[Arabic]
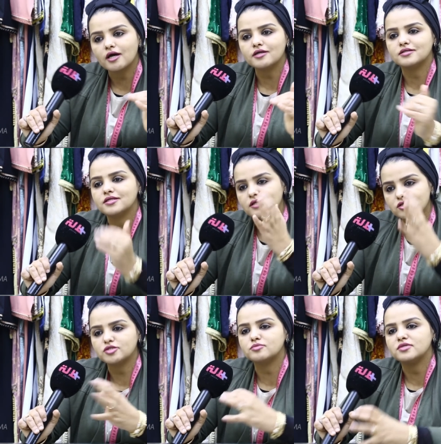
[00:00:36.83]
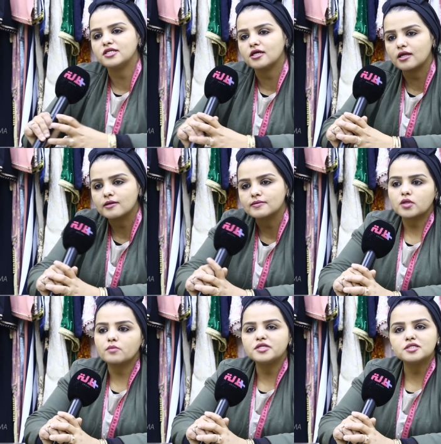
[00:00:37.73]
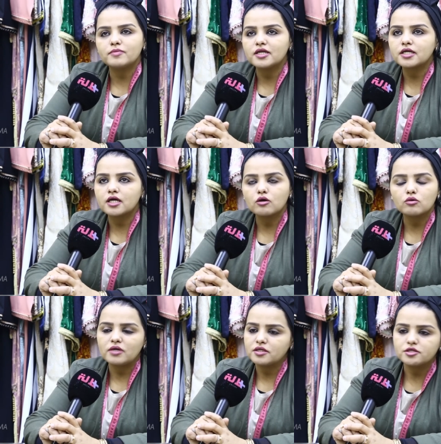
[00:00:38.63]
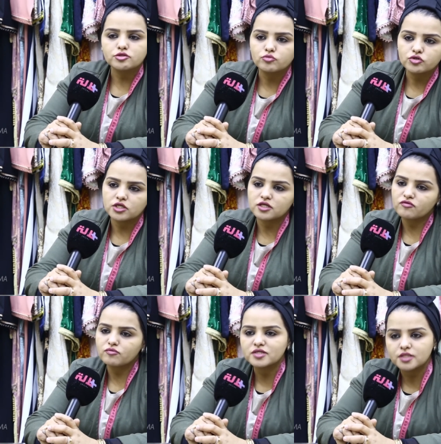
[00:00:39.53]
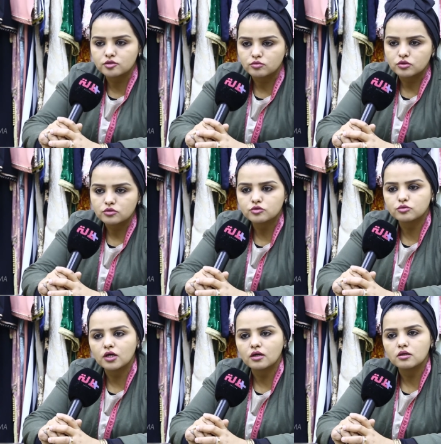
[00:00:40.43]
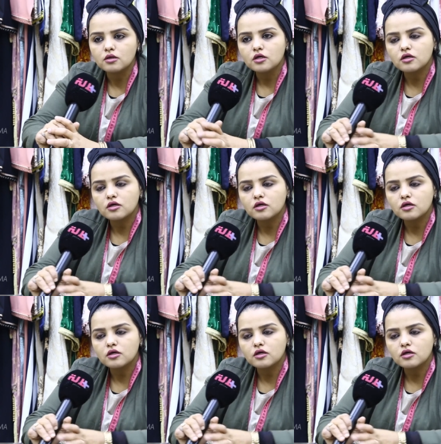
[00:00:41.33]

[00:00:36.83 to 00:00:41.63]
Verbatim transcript: العرض ديال الجسم ديالها بالنسبه لي كاغو ما عندهاش مشكل كيف ما تخدموا سوا